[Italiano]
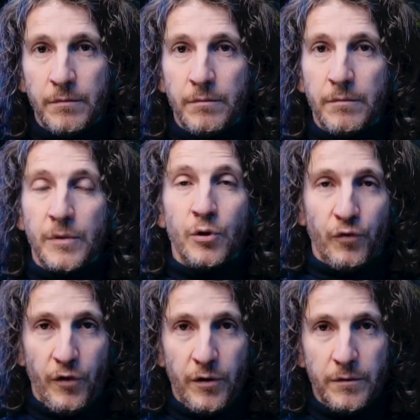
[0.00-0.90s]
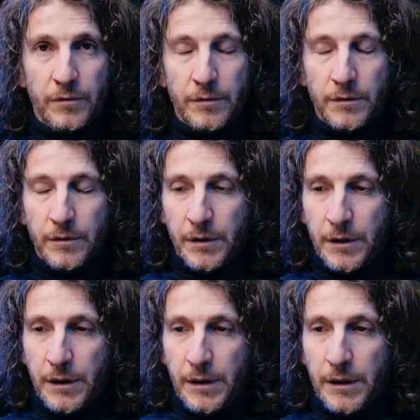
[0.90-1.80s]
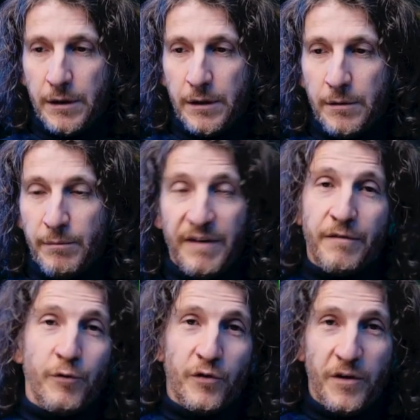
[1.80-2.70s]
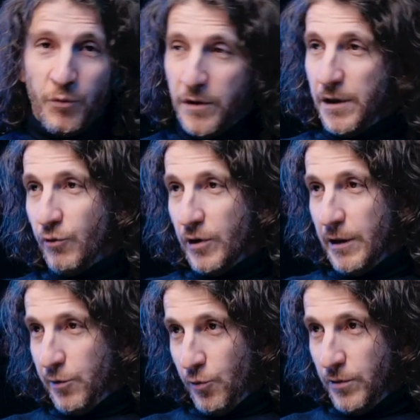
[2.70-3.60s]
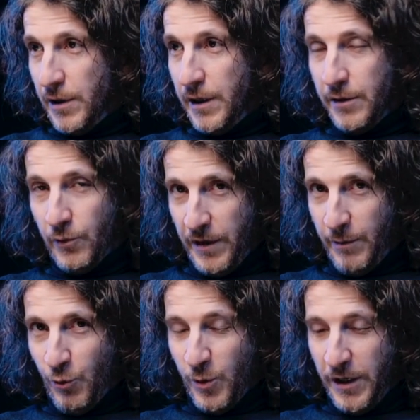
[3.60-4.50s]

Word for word: lo so, ma se fosse intuitivo d'altronde non staremmo qui.